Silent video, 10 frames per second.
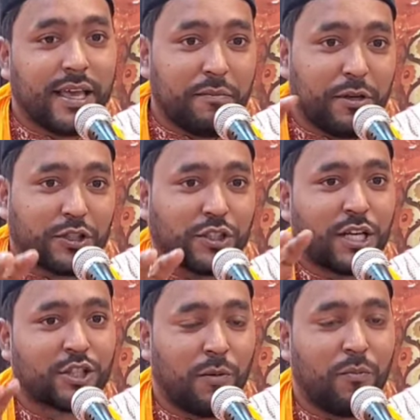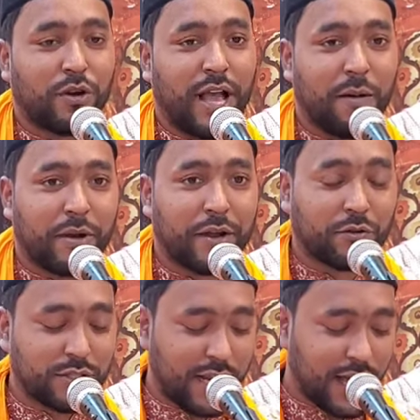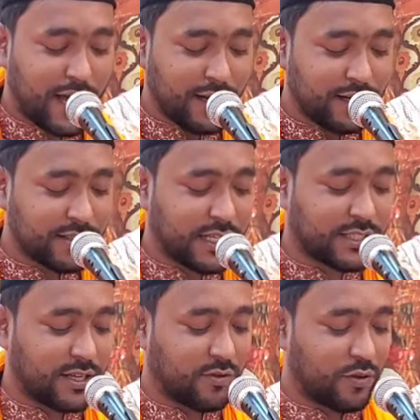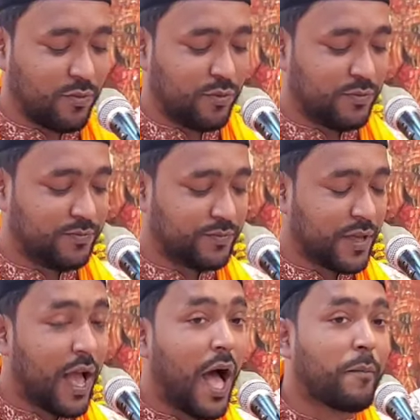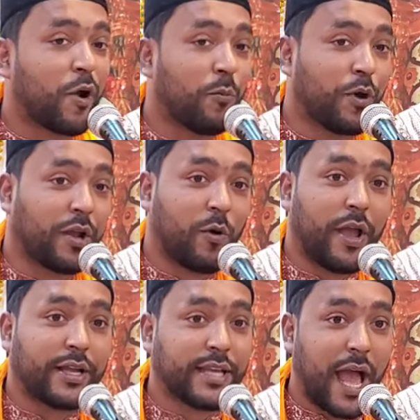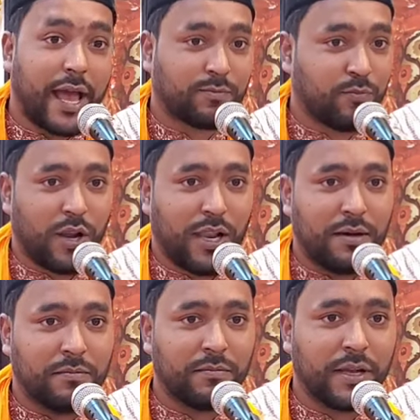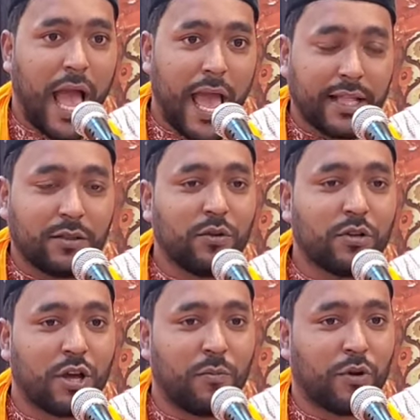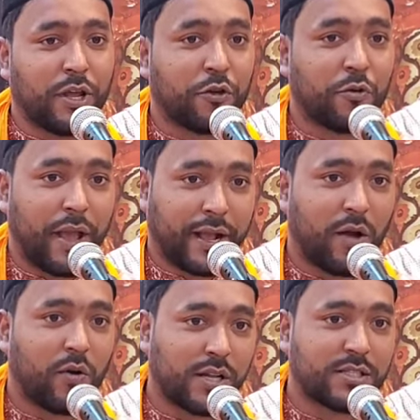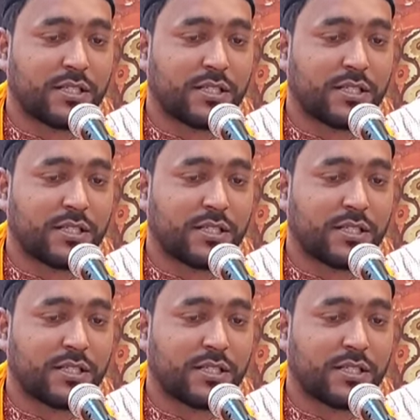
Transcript: এই বিষয়টা সম্পর্কে আমরা একটু জানার চেষ্টা করব। আমরা উপরে কয়েকটি আয়াত পড়লাম এই আয়াতগুলো সম্পর্কে একটু ব্যাখ্যা করার